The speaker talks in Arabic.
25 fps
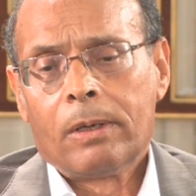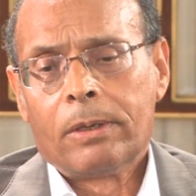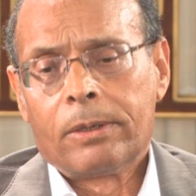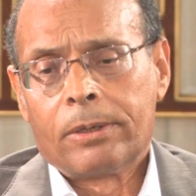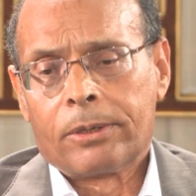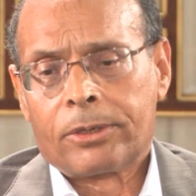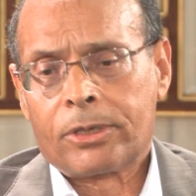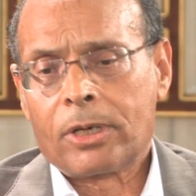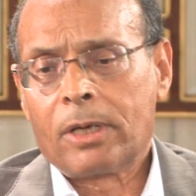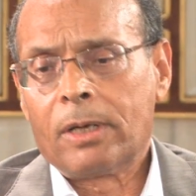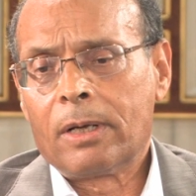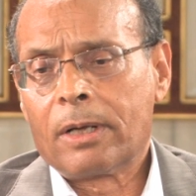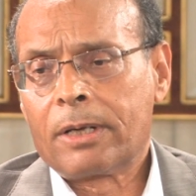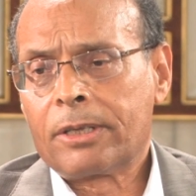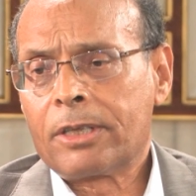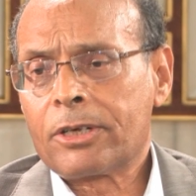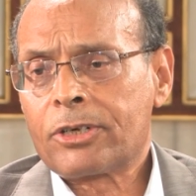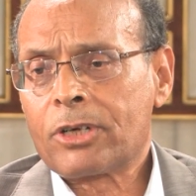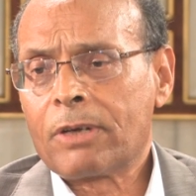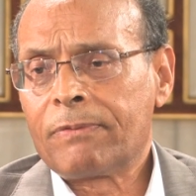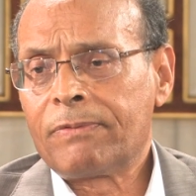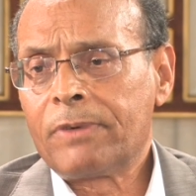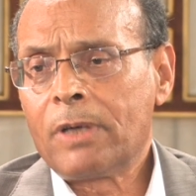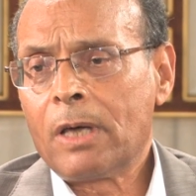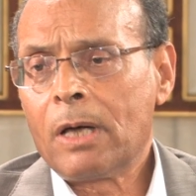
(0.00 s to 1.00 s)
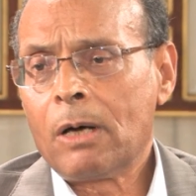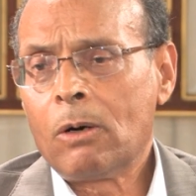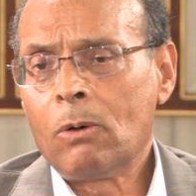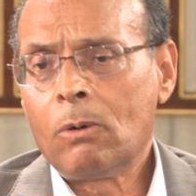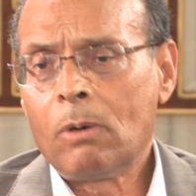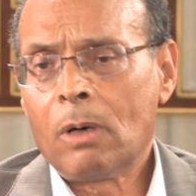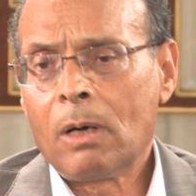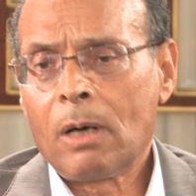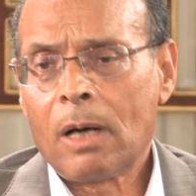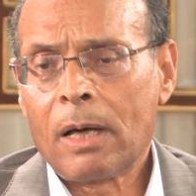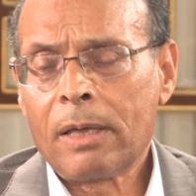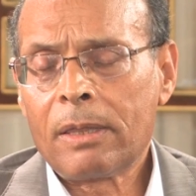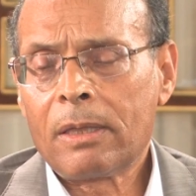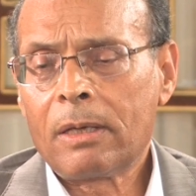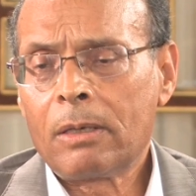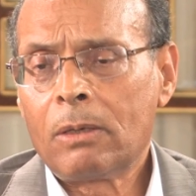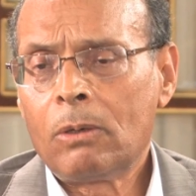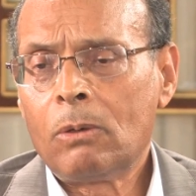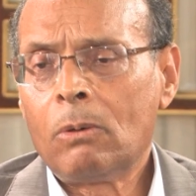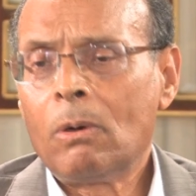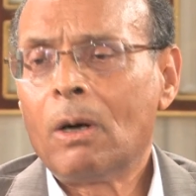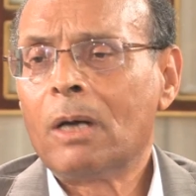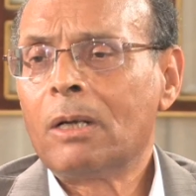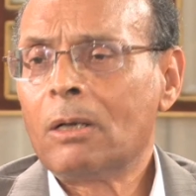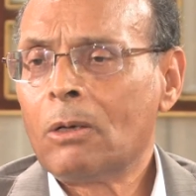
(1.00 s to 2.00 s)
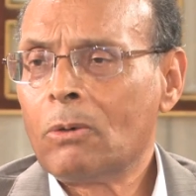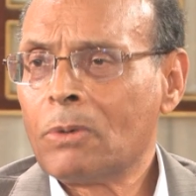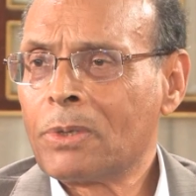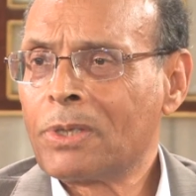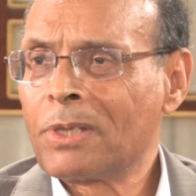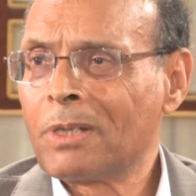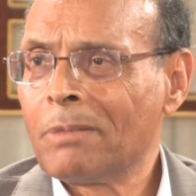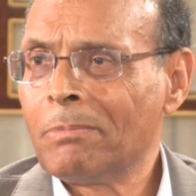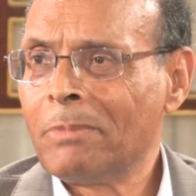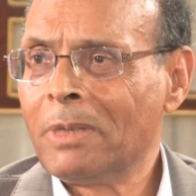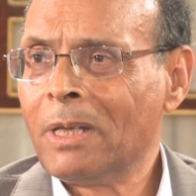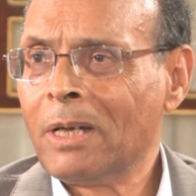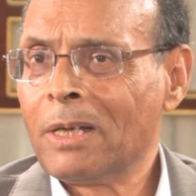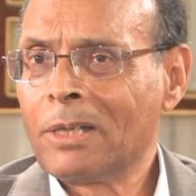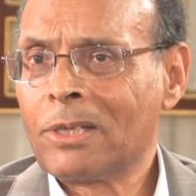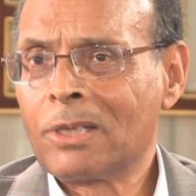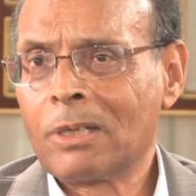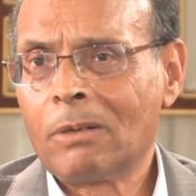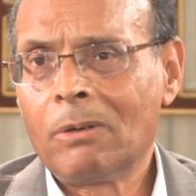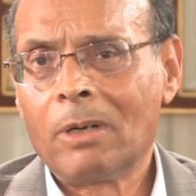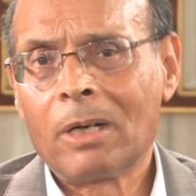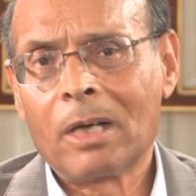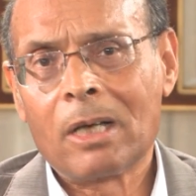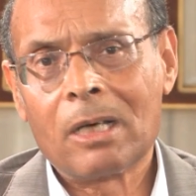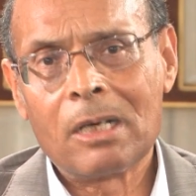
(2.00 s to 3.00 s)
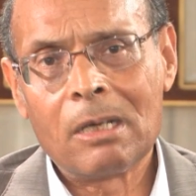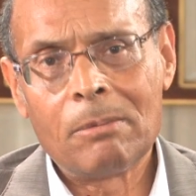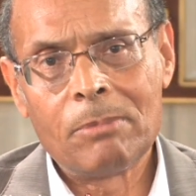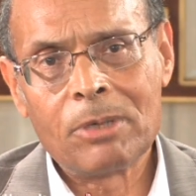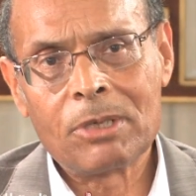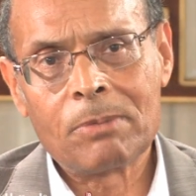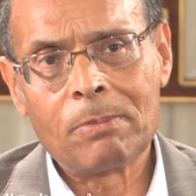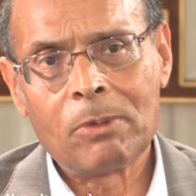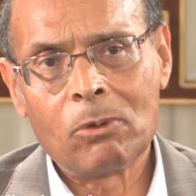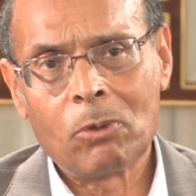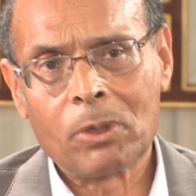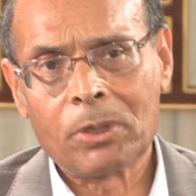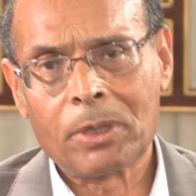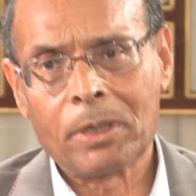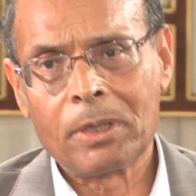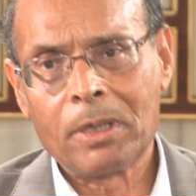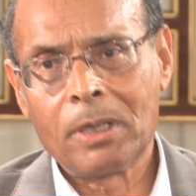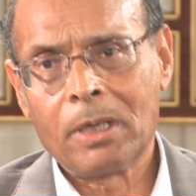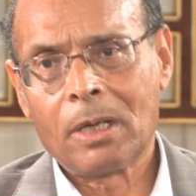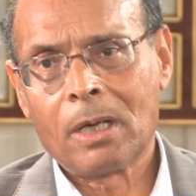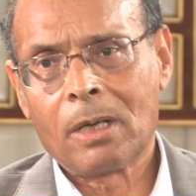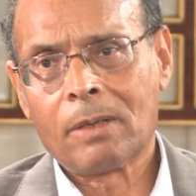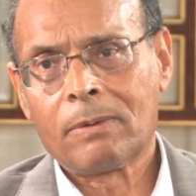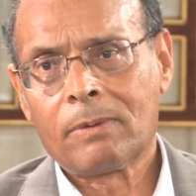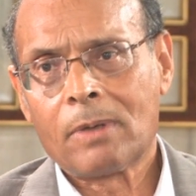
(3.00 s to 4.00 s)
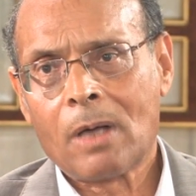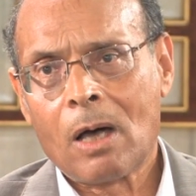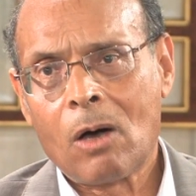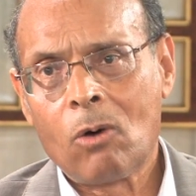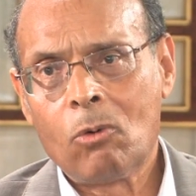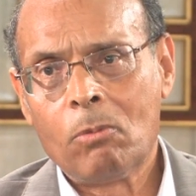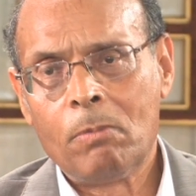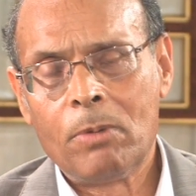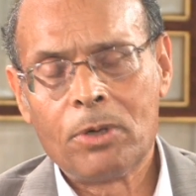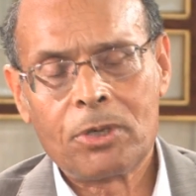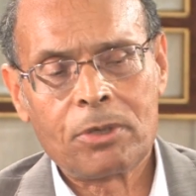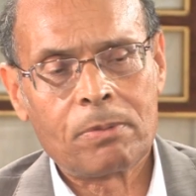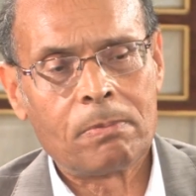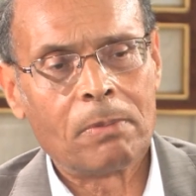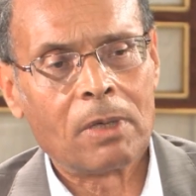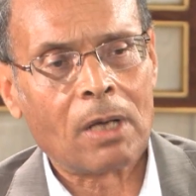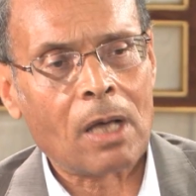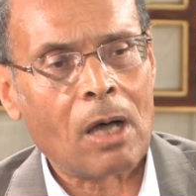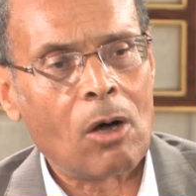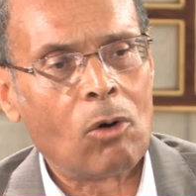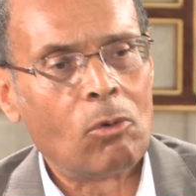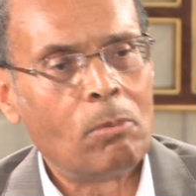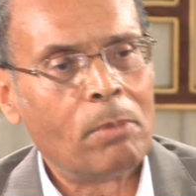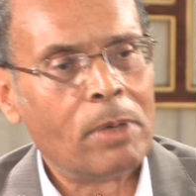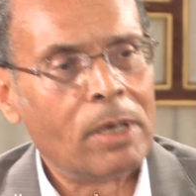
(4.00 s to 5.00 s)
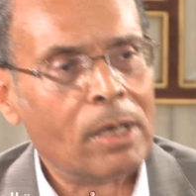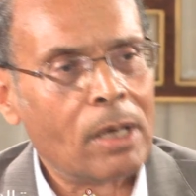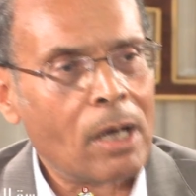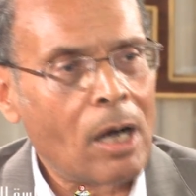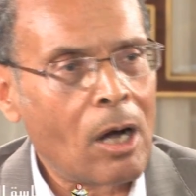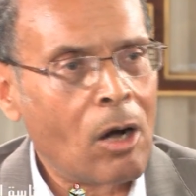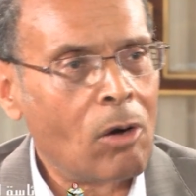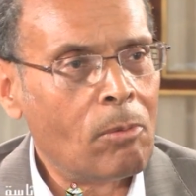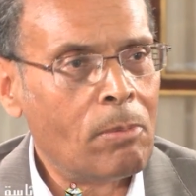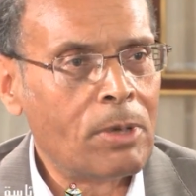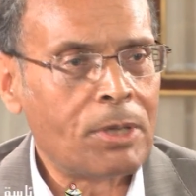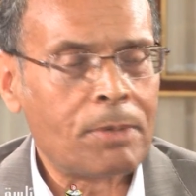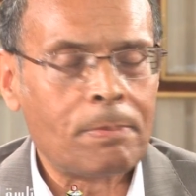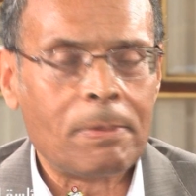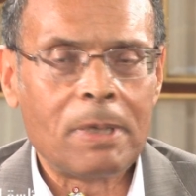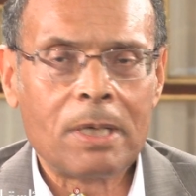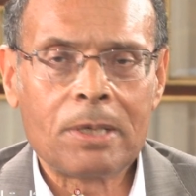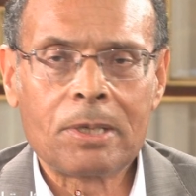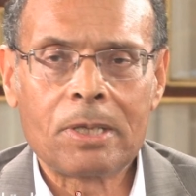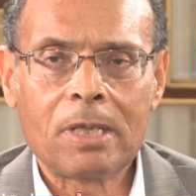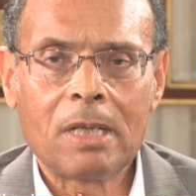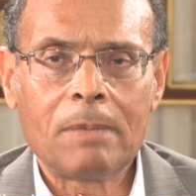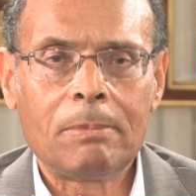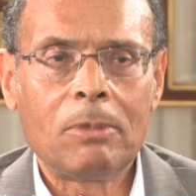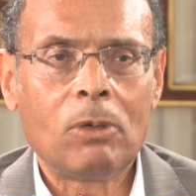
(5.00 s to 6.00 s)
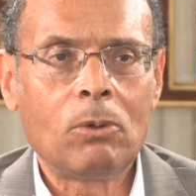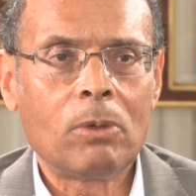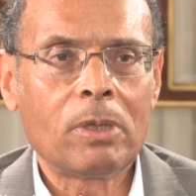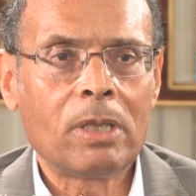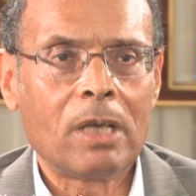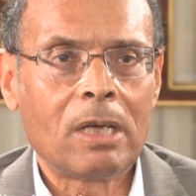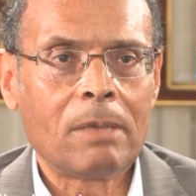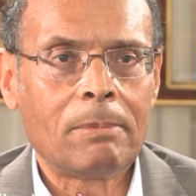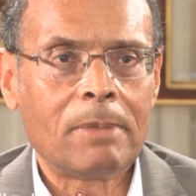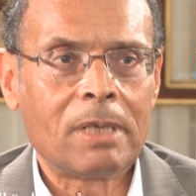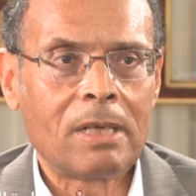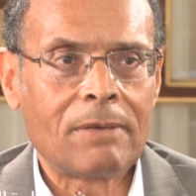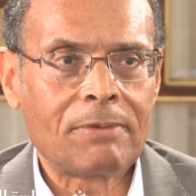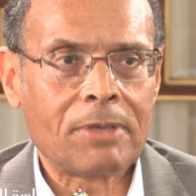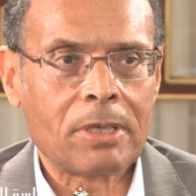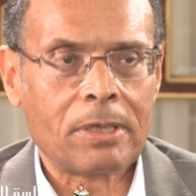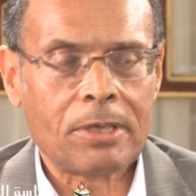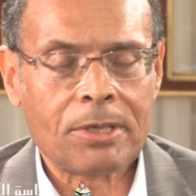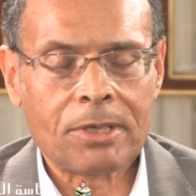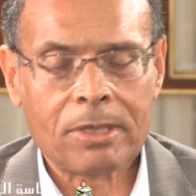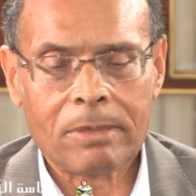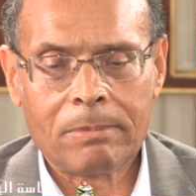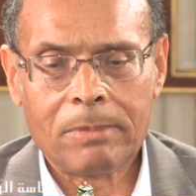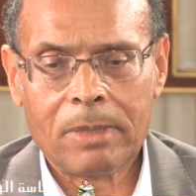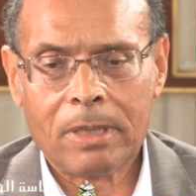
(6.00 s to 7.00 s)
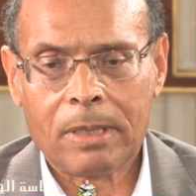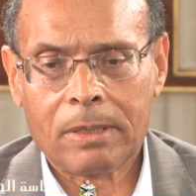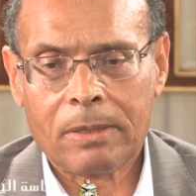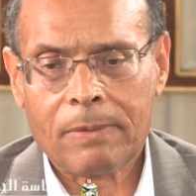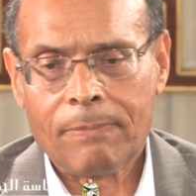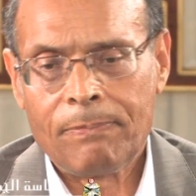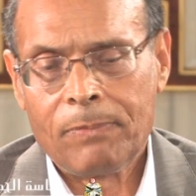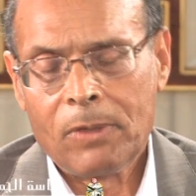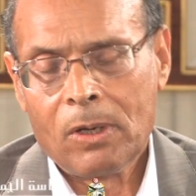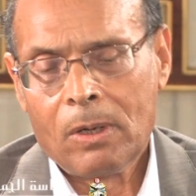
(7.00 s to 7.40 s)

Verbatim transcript: الشيء اللي اكتشفناه هو أيضا هو أن الاستبداد سواء كان باسم الوطنية أو باسم القومية أو باسم الإسلام هو دائما نفس الاستبداد